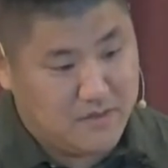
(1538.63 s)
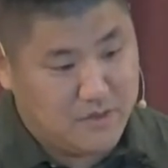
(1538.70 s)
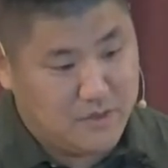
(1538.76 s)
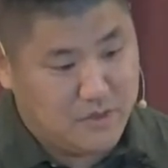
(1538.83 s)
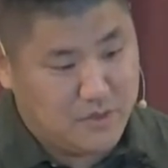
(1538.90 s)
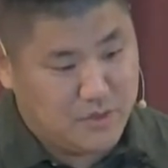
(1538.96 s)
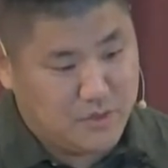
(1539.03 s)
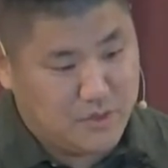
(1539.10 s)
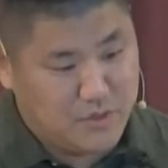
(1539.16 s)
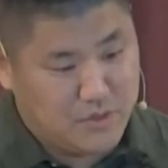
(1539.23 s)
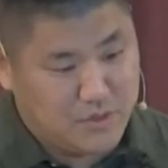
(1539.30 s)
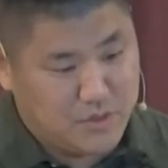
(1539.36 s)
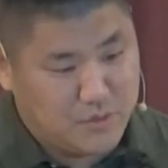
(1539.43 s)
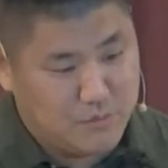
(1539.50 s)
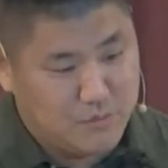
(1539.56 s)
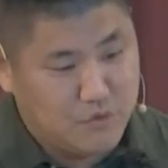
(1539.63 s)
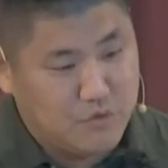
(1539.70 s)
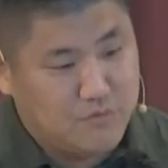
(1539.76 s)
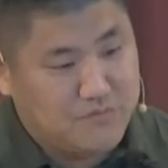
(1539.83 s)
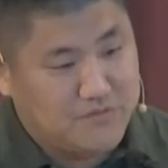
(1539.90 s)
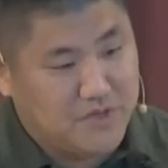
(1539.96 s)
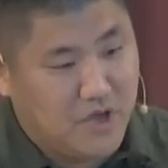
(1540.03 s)
다윗의
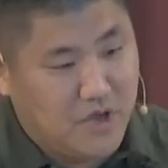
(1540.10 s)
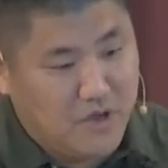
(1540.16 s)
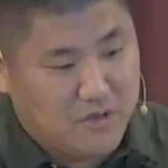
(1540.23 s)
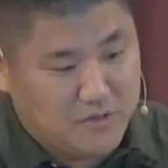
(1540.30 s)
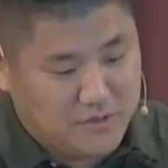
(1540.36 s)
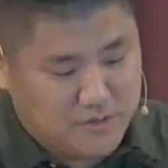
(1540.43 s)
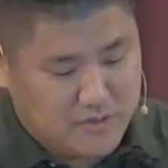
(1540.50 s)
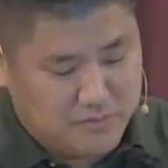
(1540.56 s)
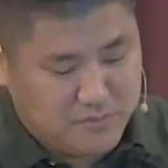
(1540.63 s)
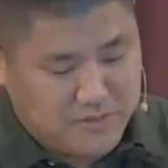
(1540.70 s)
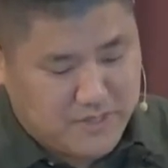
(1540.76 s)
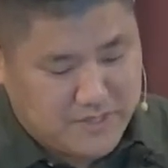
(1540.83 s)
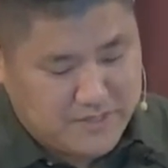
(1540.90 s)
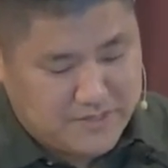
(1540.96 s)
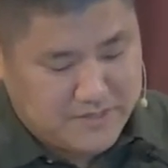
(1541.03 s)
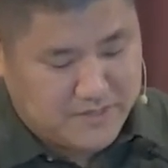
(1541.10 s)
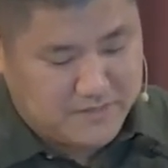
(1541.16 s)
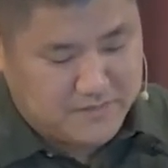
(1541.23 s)
상황에는 변화가 없습니다.